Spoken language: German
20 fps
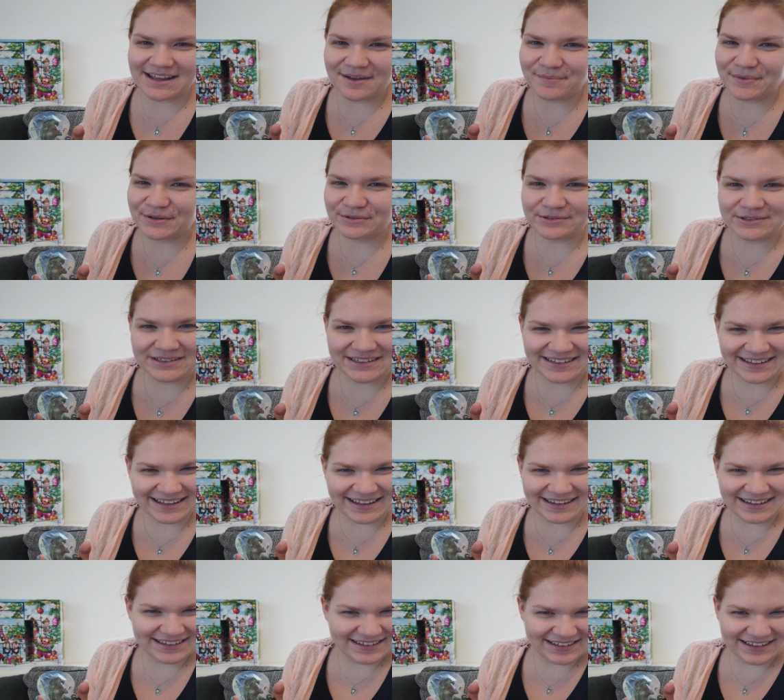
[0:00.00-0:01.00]
man doch in den
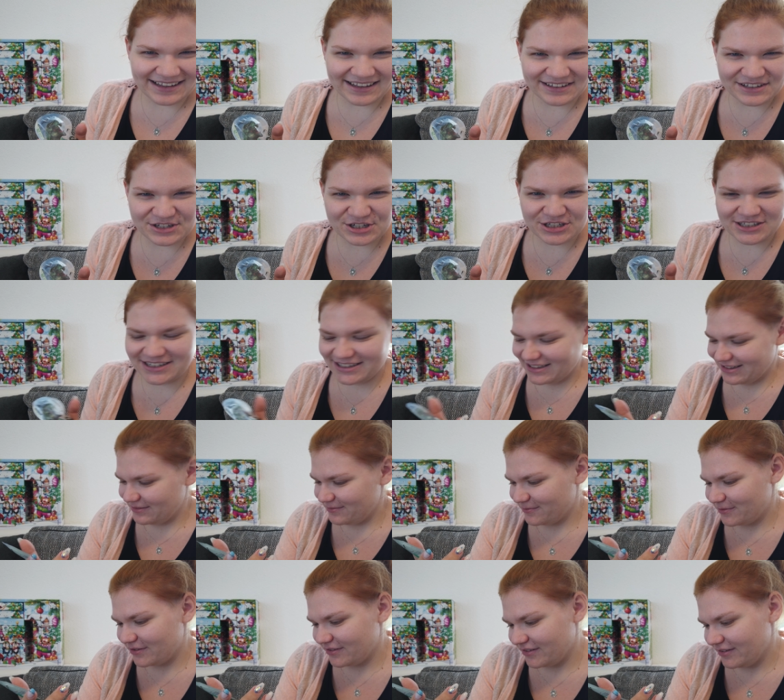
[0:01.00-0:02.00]
Kalender gar nicht stecken,
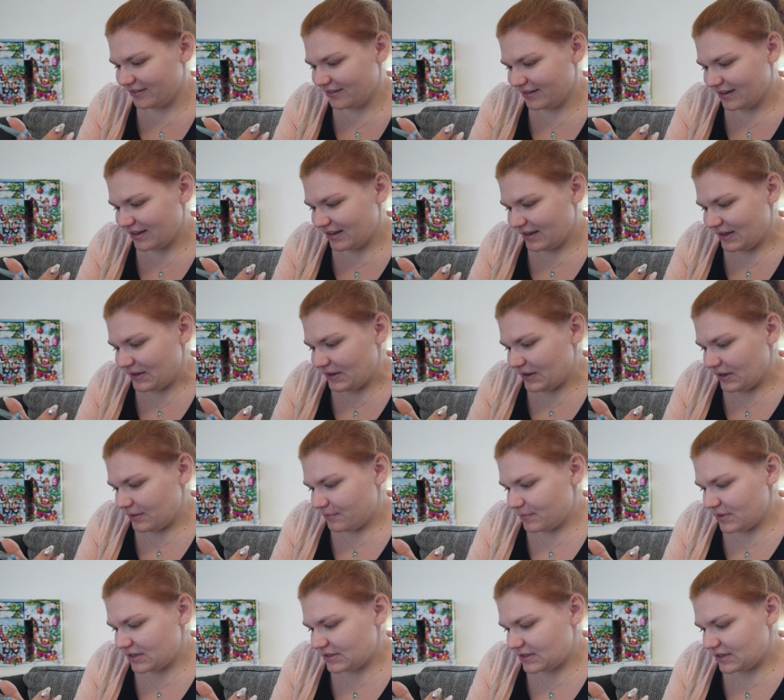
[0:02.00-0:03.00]
oder?
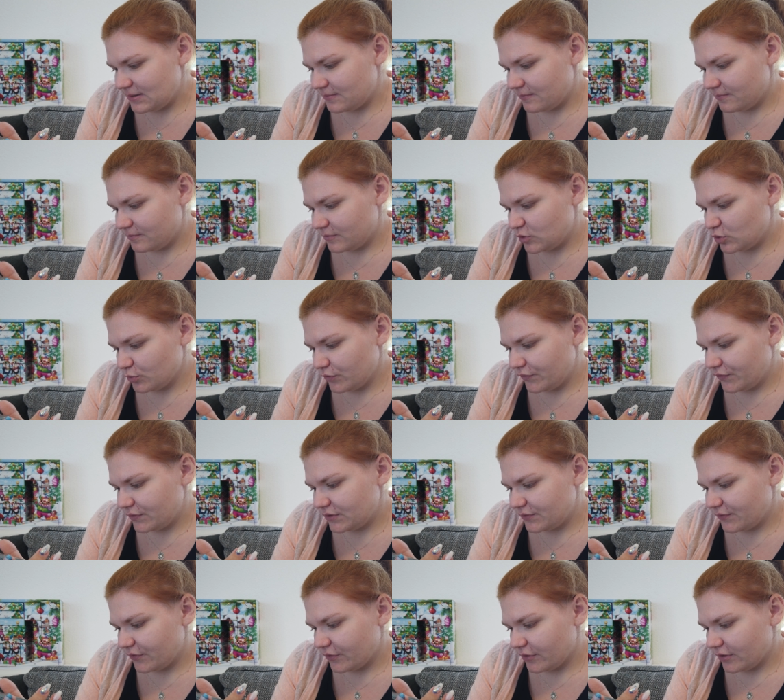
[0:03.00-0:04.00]
Mit dem Duft
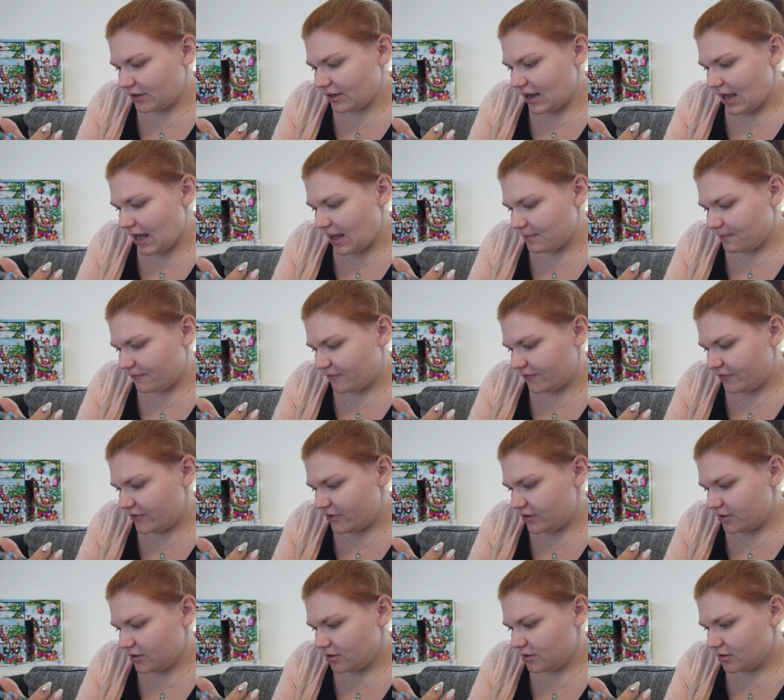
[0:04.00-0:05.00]
von Apfel
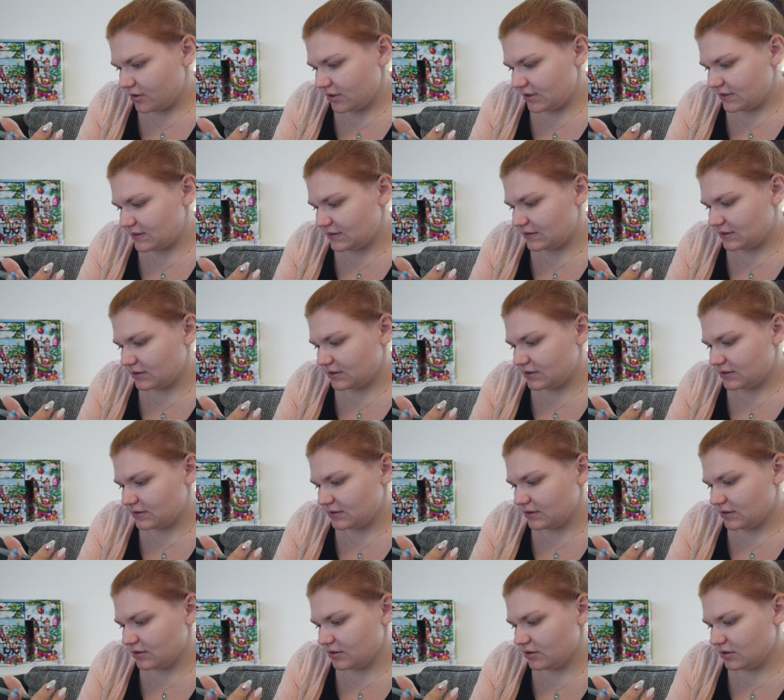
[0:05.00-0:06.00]
ist das.
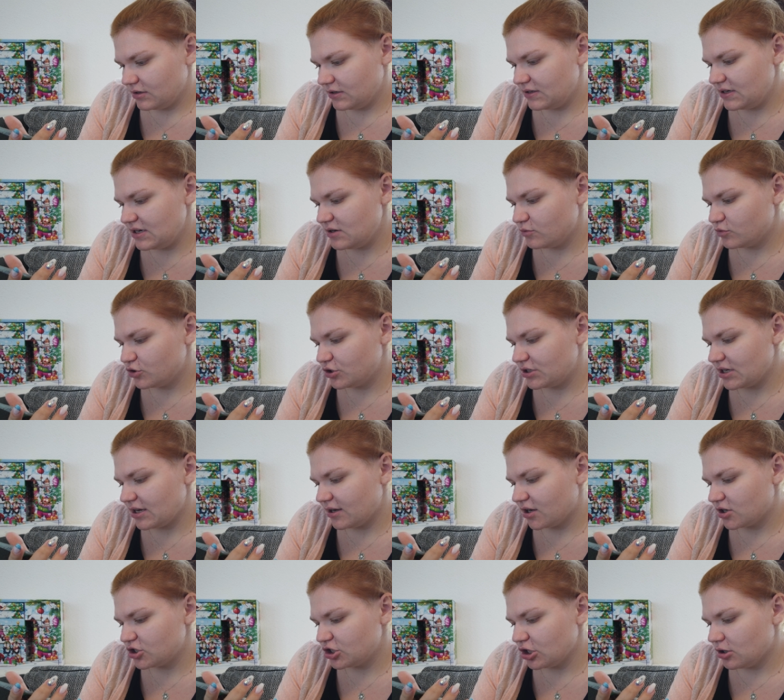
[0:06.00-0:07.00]
Dino starke
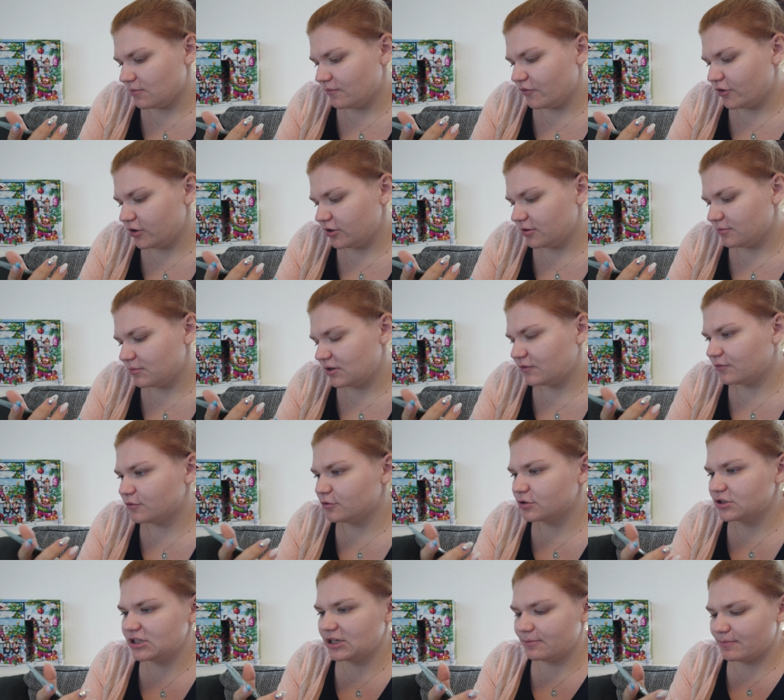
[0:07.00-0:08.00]
Schaumwolken mit
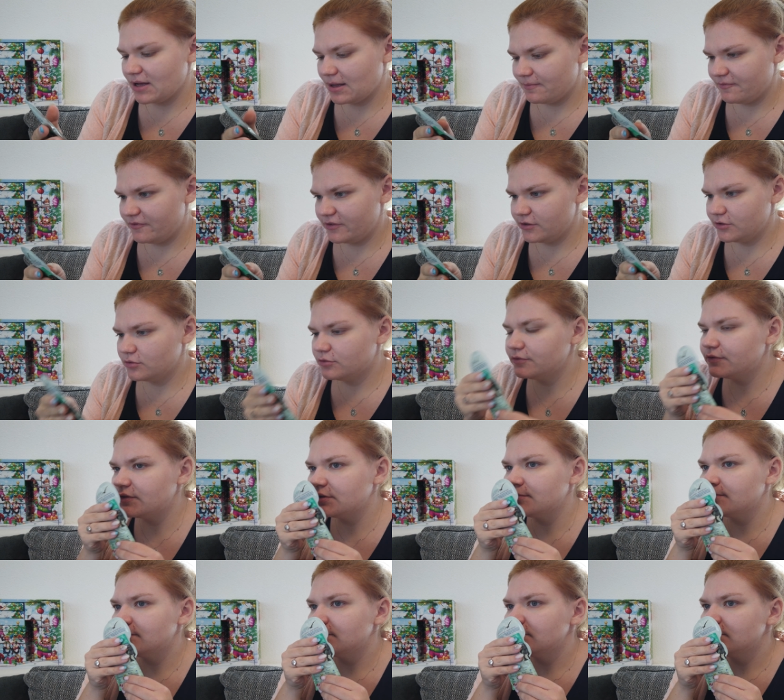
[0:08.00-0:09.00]
fruchtigem Apfelduft.
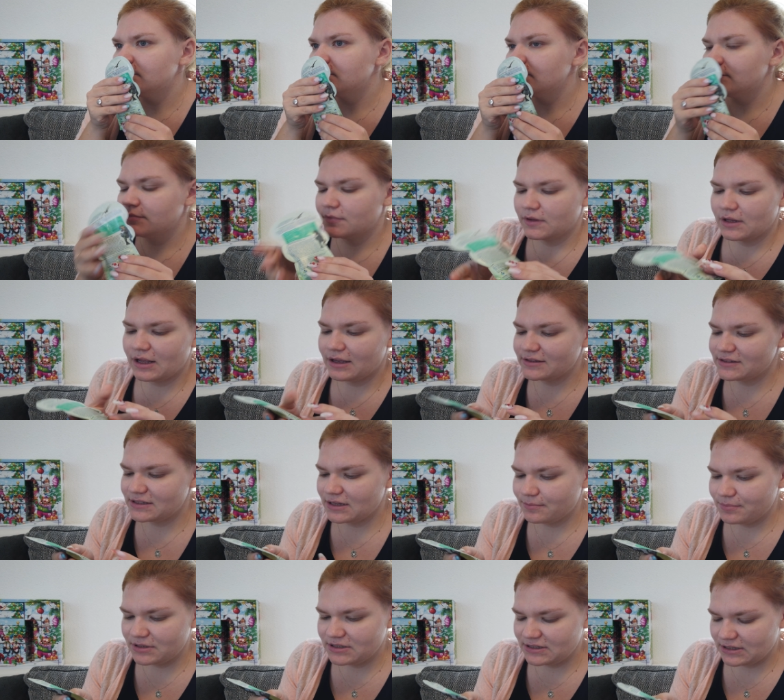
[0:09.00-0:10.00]
Also da bin ich